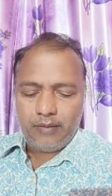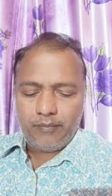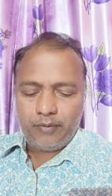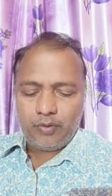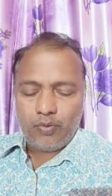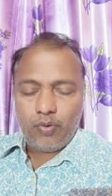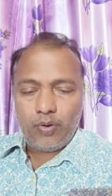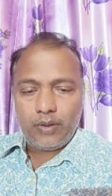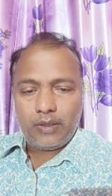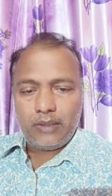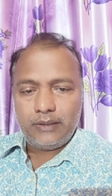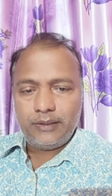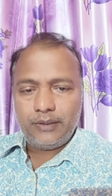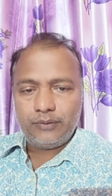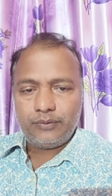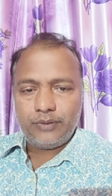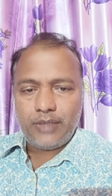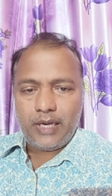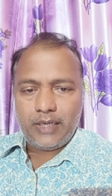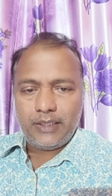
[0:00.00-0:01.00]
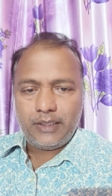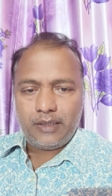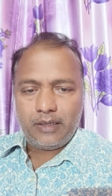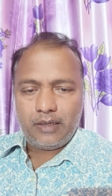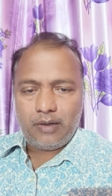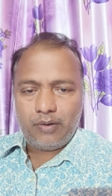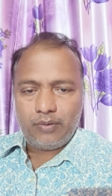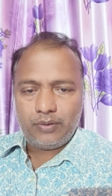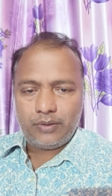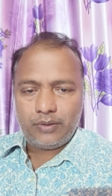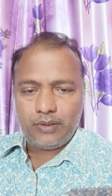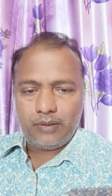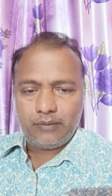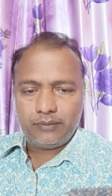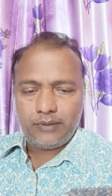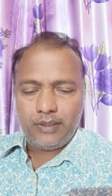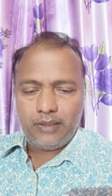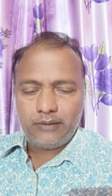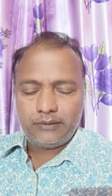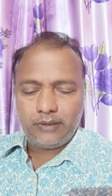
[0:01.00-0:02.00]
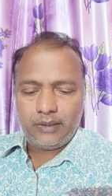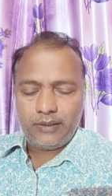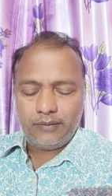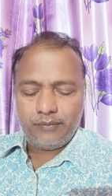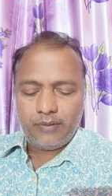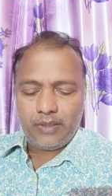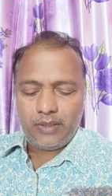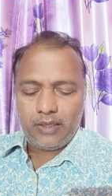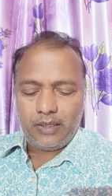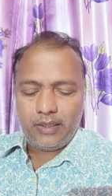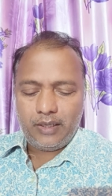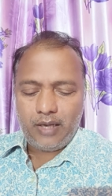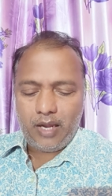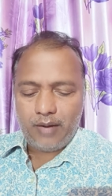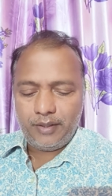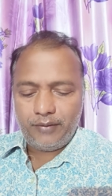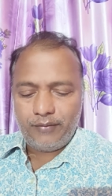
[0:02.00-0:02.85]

కోరికలు తీరుతున్నాయి నీకు అని అడుగుతాడు తీరుతలేవు అని అంటే ఆ